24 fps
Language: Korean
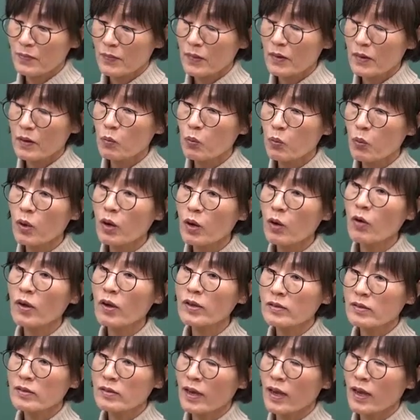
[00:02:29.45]
이걸 뭐라고
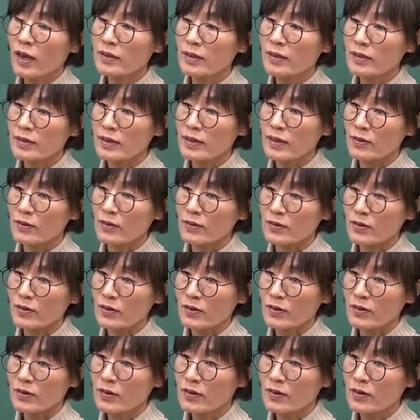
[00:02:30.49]
해석을 해야 되느냐 이거죠
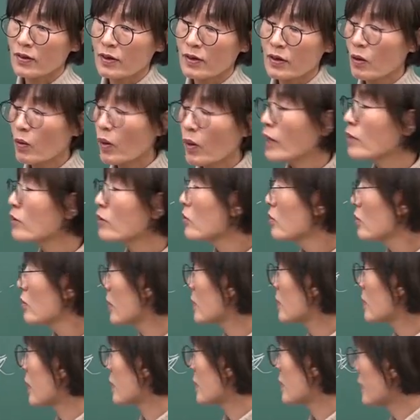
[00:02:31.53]
확률
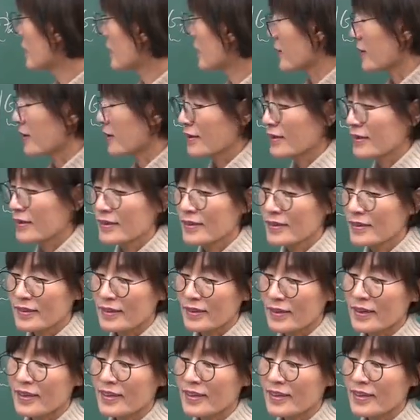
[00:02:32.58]
계산은 자